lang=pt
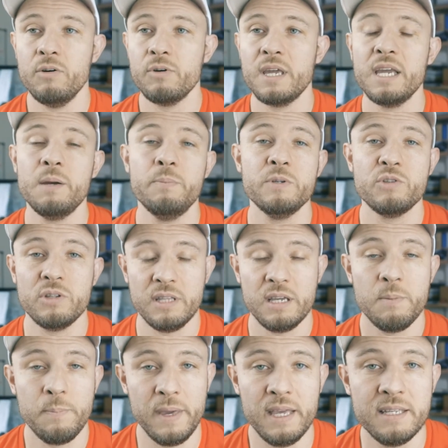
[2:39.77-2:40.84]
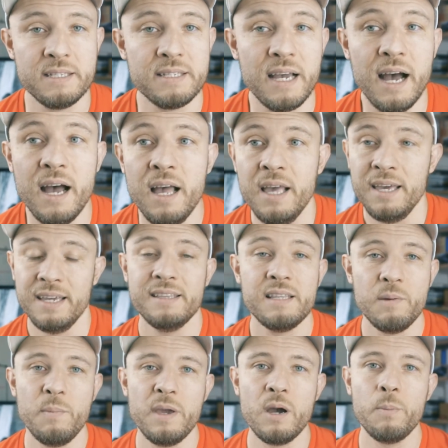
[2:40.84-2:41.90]
o que, que a pessoa tem que pensar e
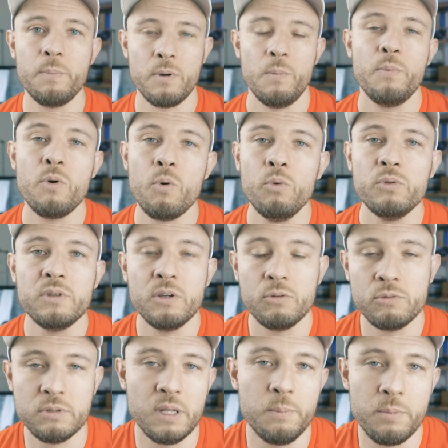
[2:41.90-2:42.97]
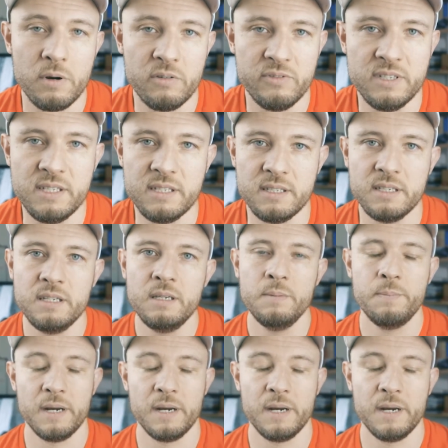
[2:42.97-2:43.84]
também ao próprio conteúdo da prova em si.